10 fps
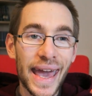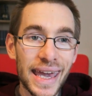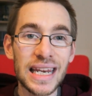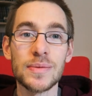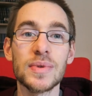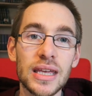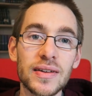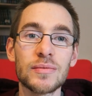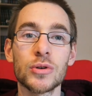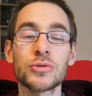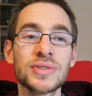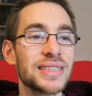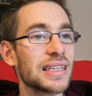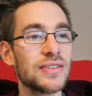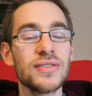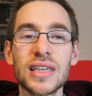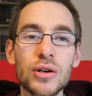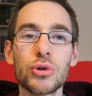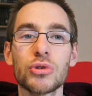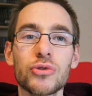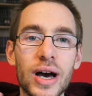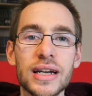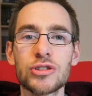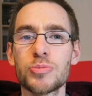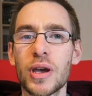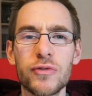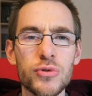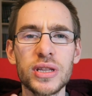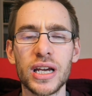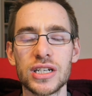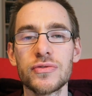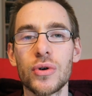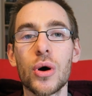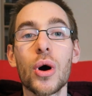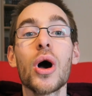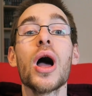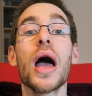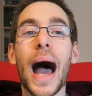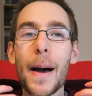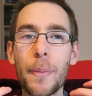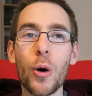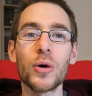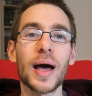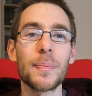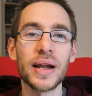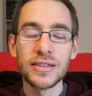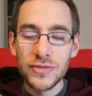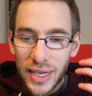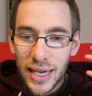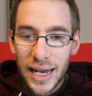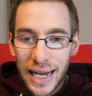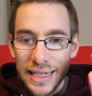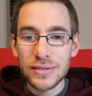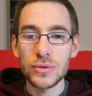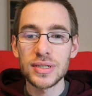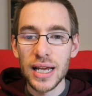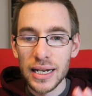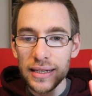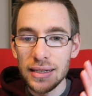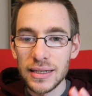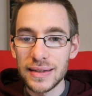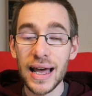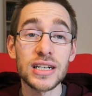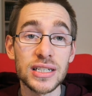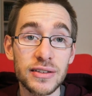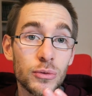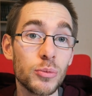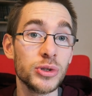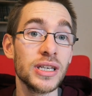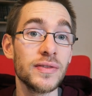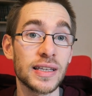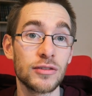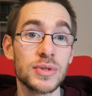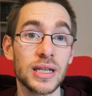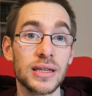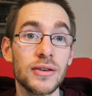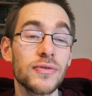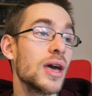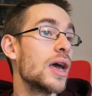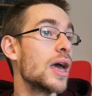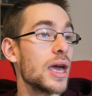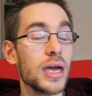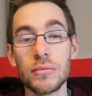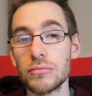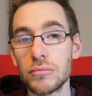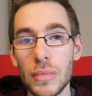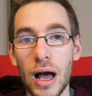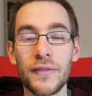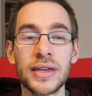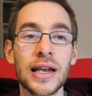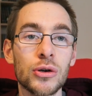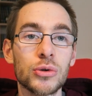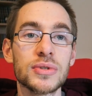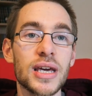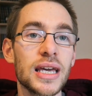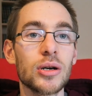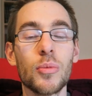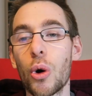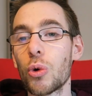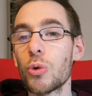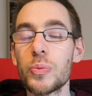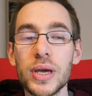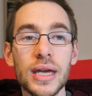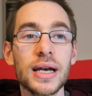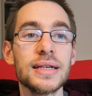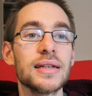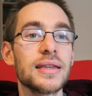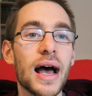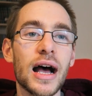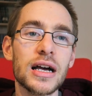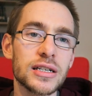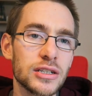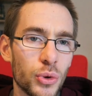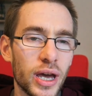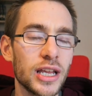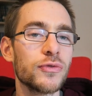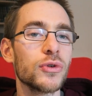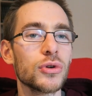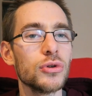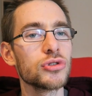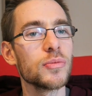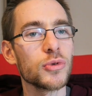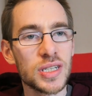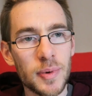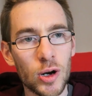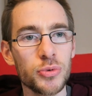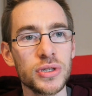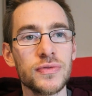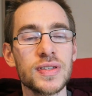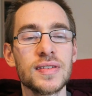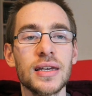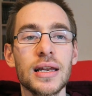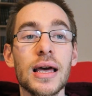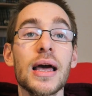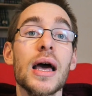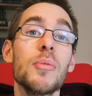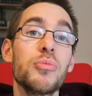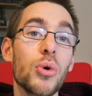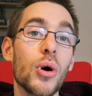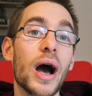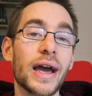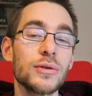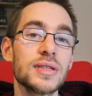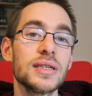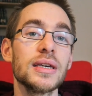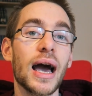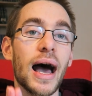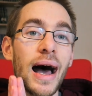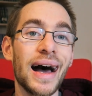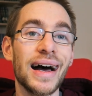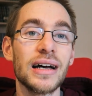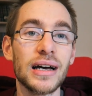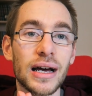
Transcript: Éliminer vraiment toutes ces activités chronophages superflues énergivores apprendre à planifier l'essentiel des tâches qui vont mener vers les objectifs et avec quelques conseils comment regrouper ces tâches, soit être focus, commencer par le plus difficile pour réussir à